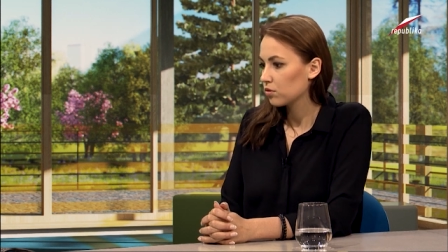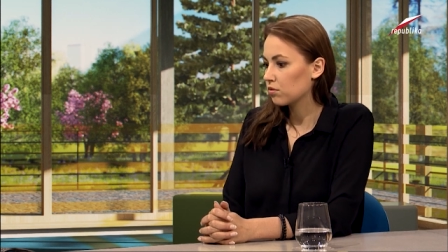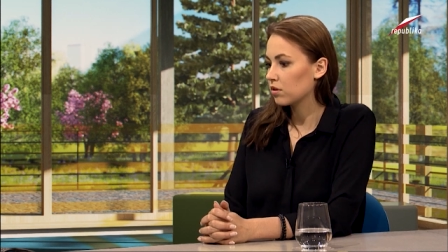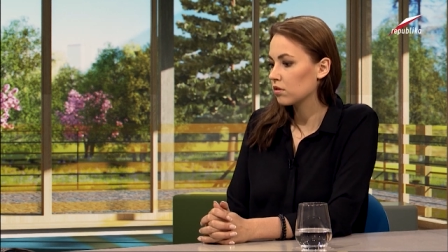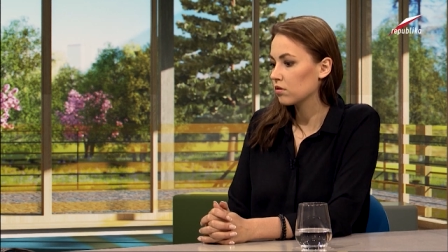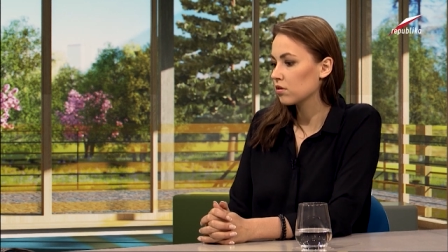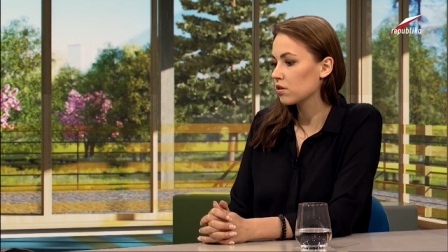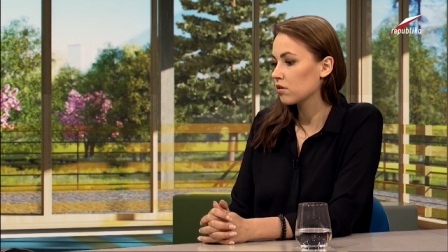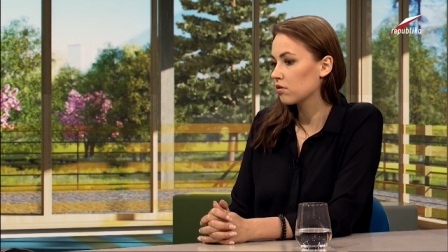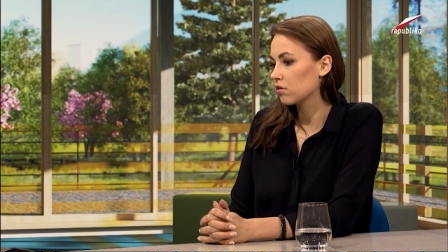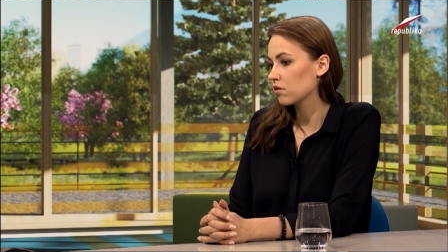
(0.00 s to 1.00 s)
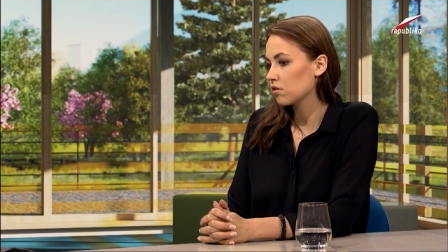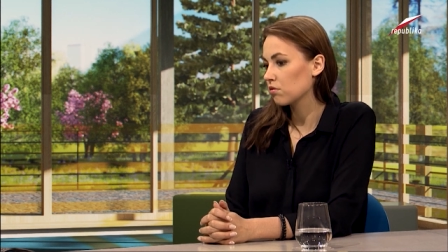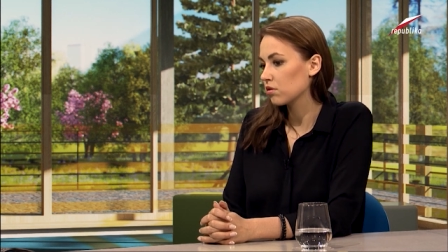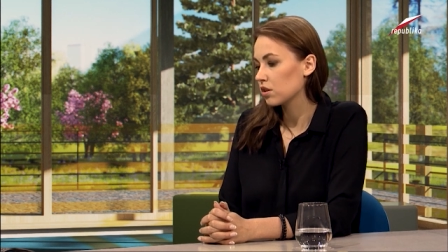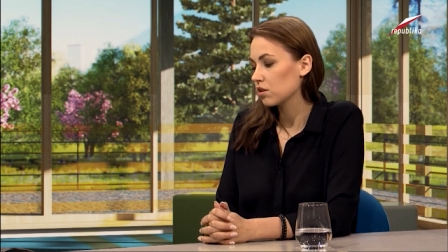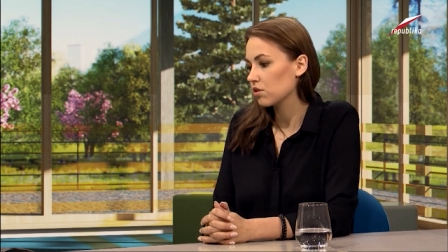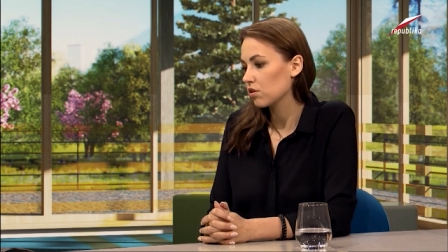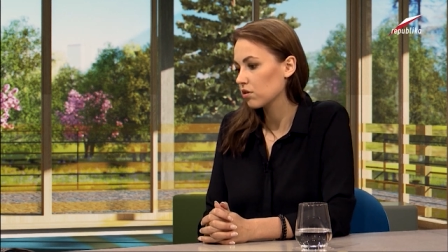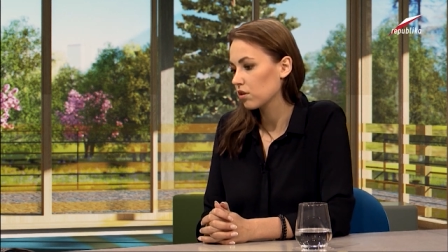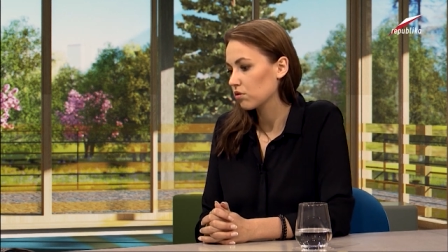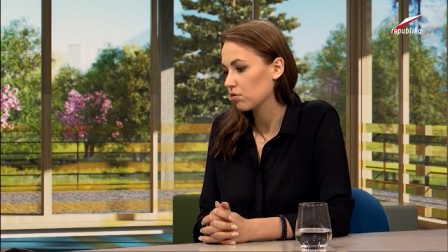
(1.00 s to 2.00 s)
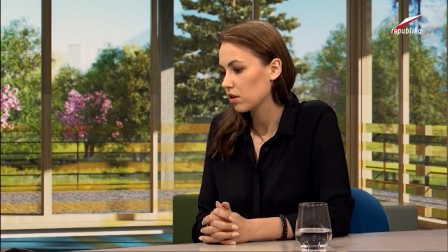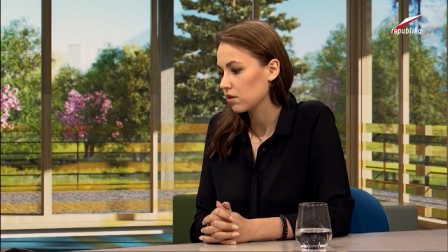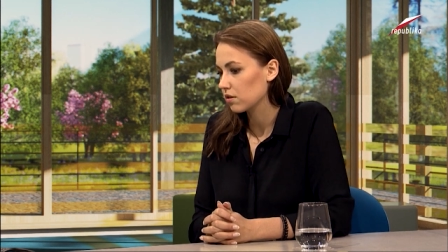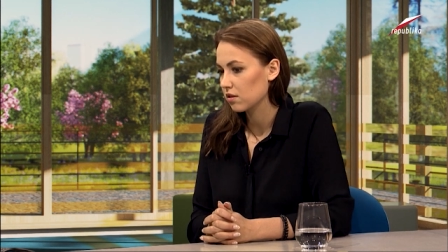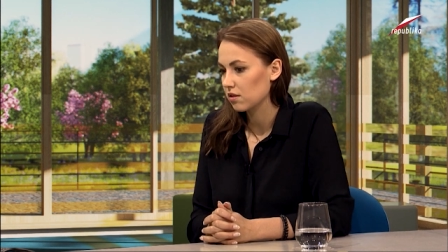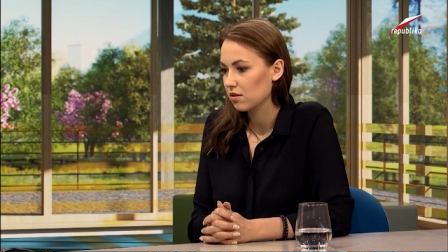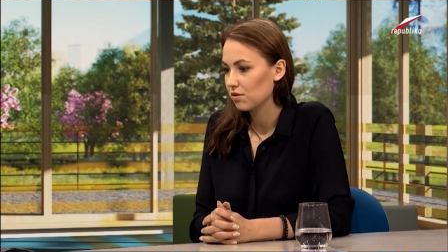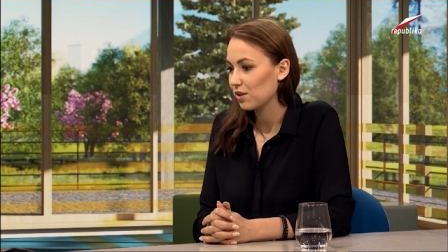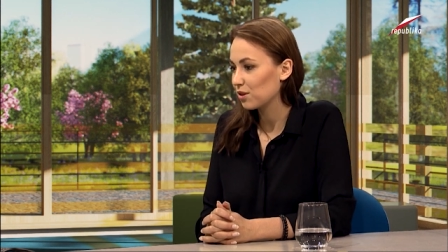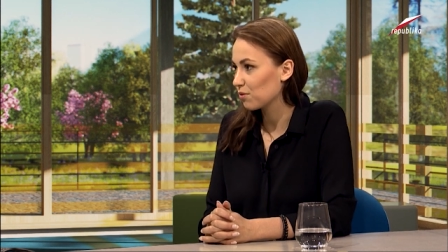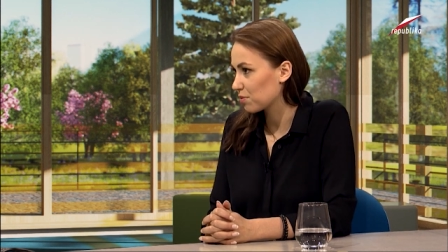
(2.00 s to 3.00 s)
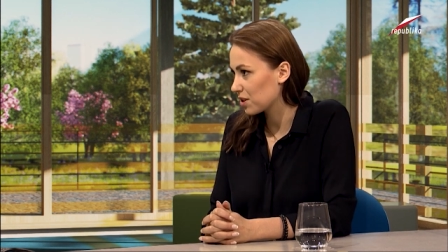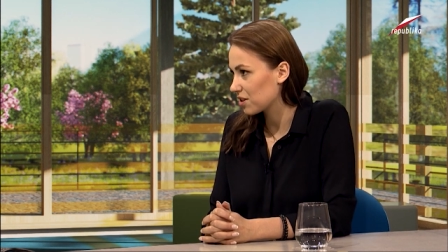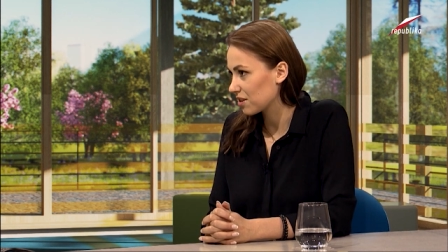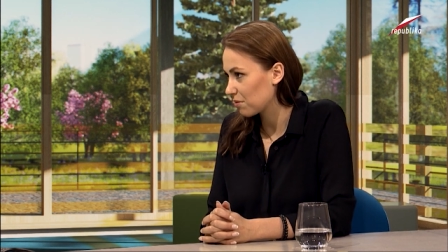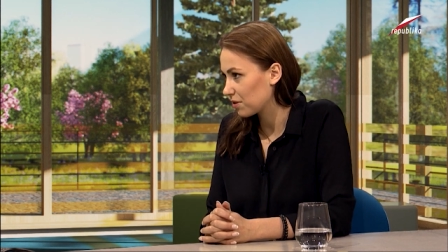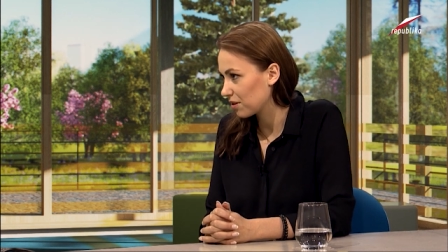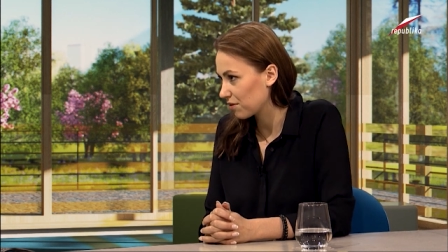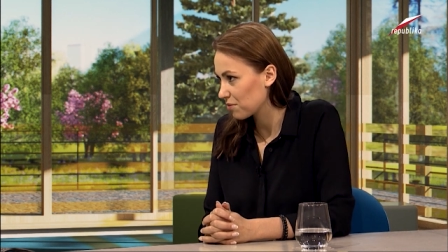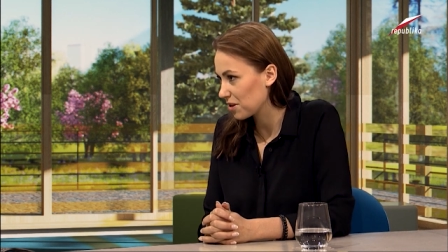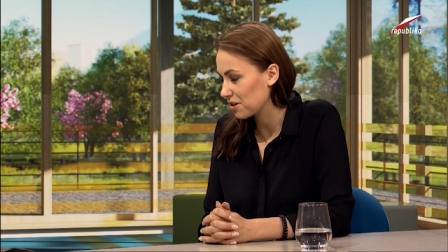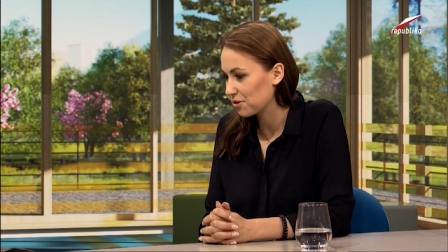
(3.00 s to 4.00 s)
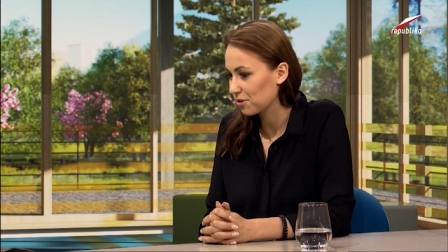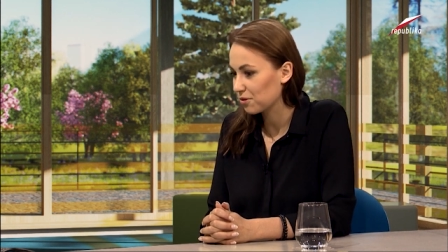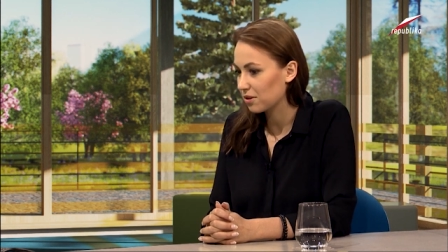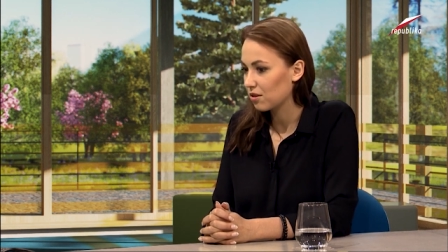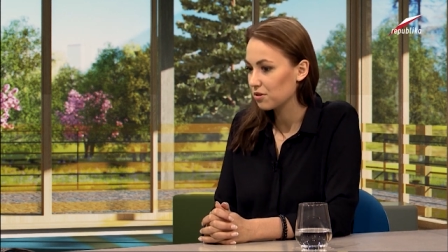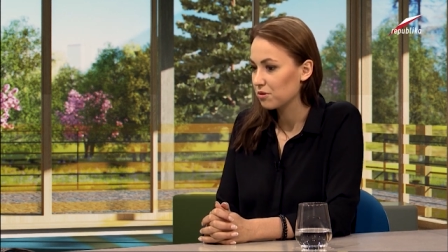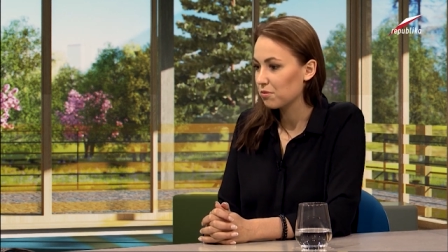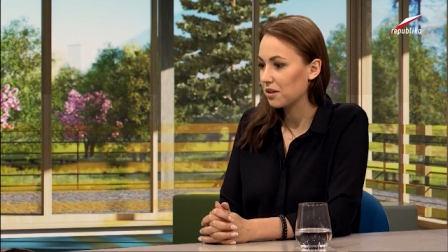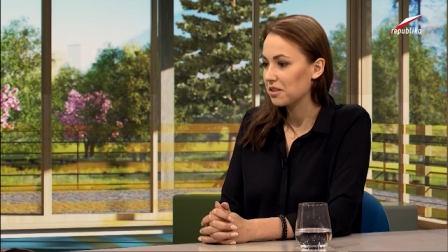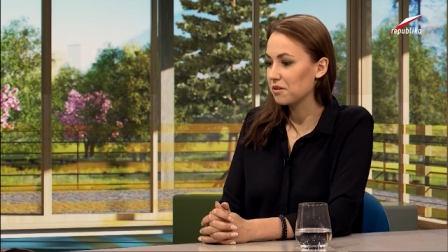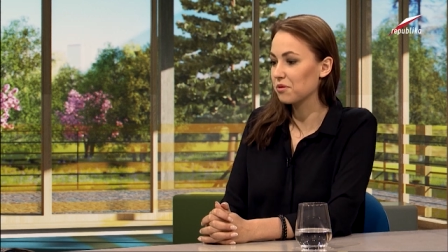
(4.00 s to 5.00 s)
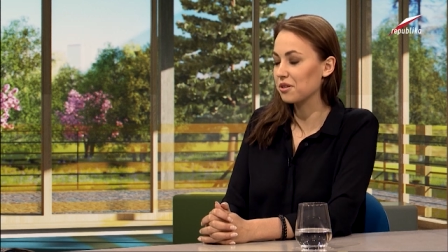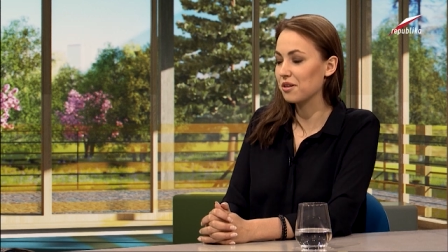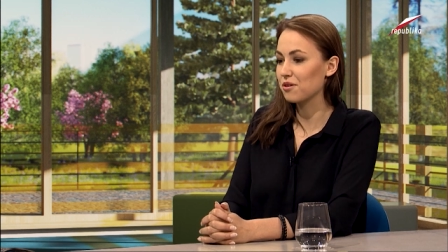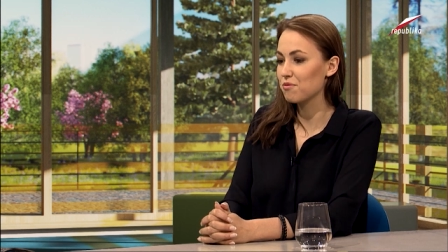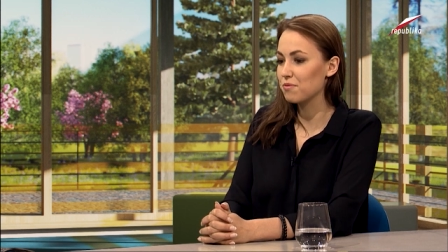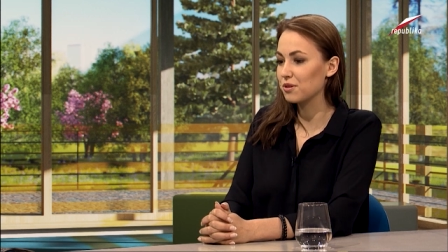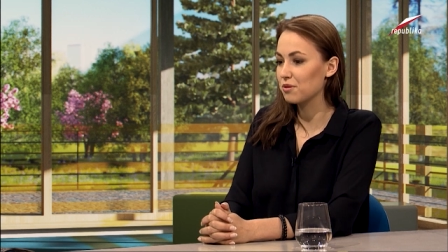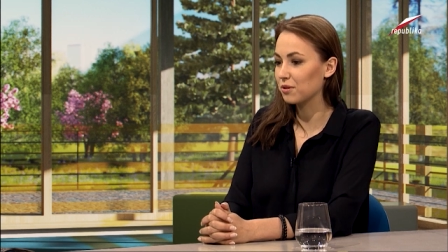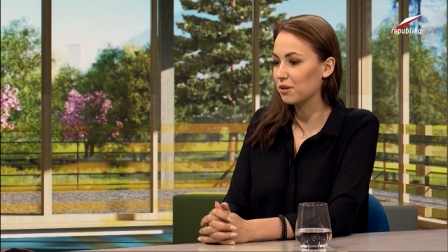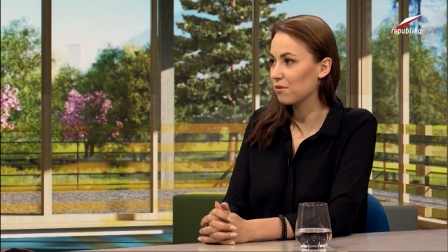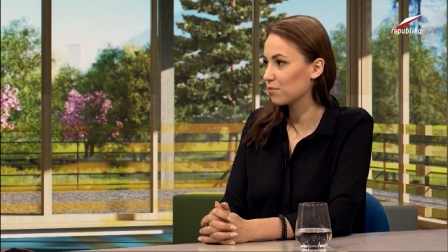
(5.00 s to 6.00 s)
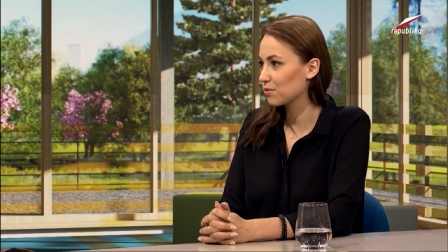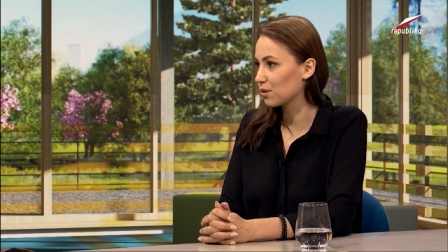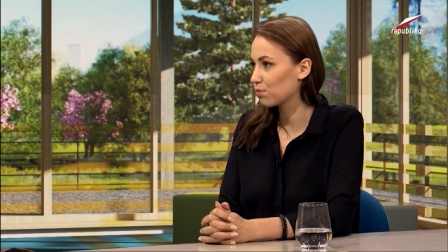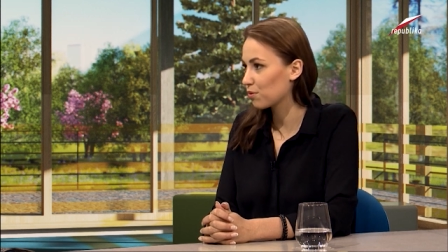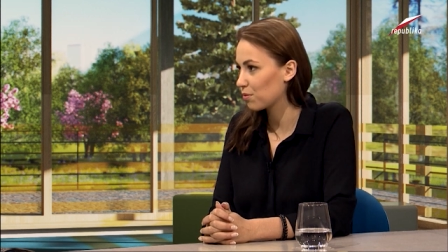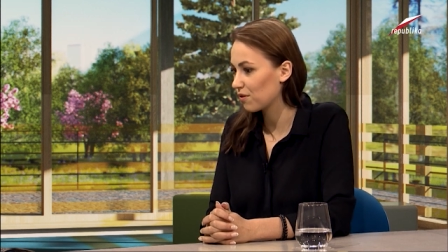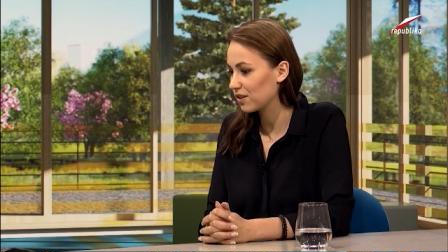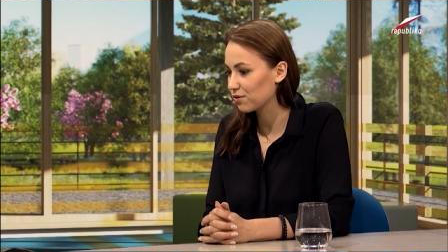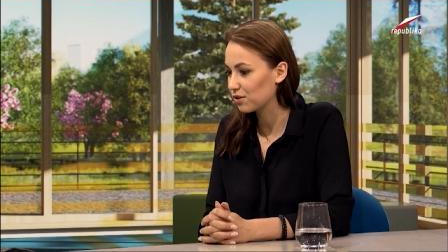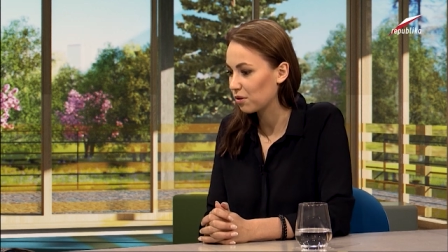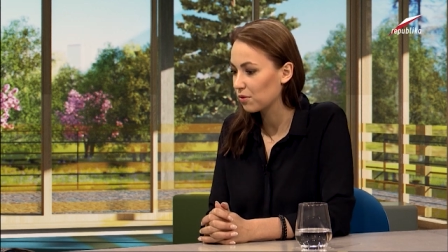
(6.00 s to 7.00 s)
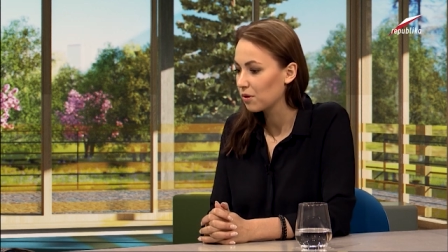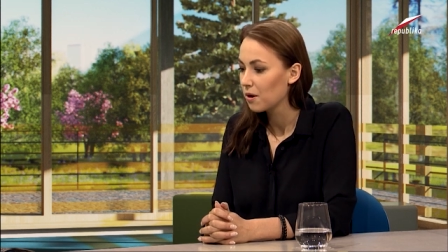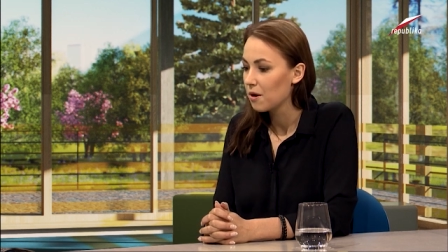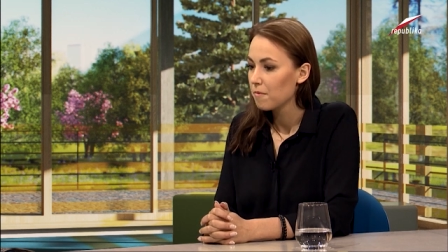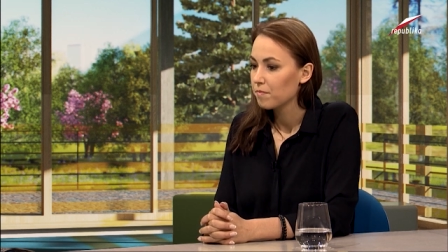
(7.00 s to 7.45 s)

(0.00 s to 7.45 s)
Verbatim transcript: Które to, jest, to są jeszcze środki, które z wiadomych przyczyn nie będę wymieniać, o które chodzi, bo każdy może tak. je kupić i potem y, próbować w domu.